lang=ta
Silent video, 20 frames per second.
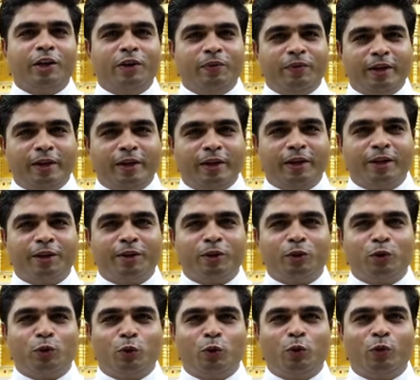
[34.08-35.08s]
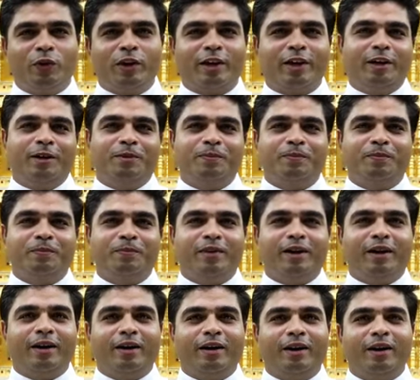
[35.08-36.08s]
இருவேறு துருவங்கள்
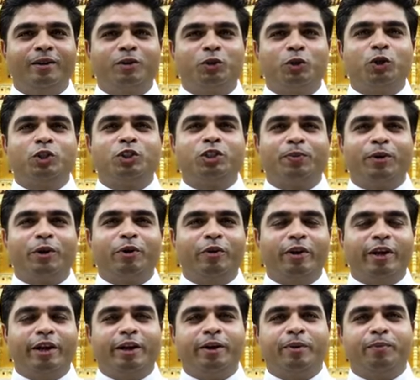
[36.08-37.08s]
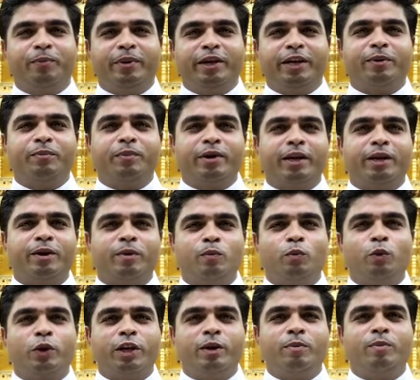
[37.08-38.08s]
ஆனால் திருச்சபையினுடைய மிக மிக
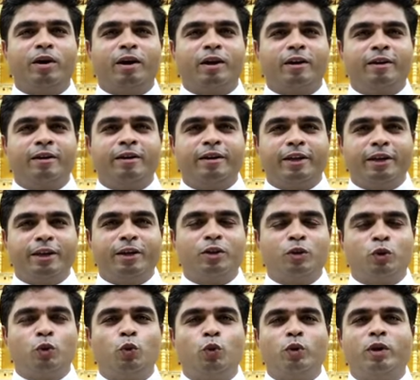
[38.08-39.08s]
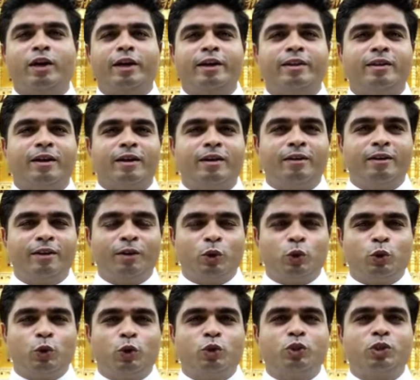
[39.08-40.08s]
முக்கியமான இரு தூண்களைத்தான்
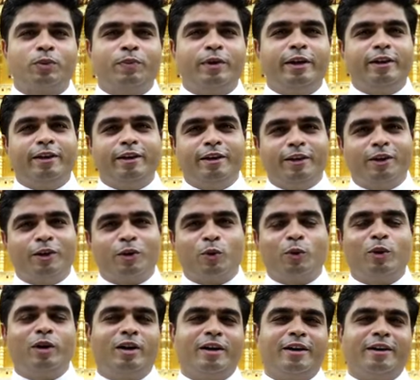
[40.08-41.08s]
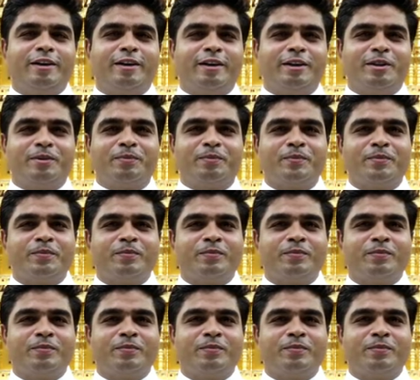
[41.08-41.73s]
திருச்சபை இன்று கொண்டாடுகின்றது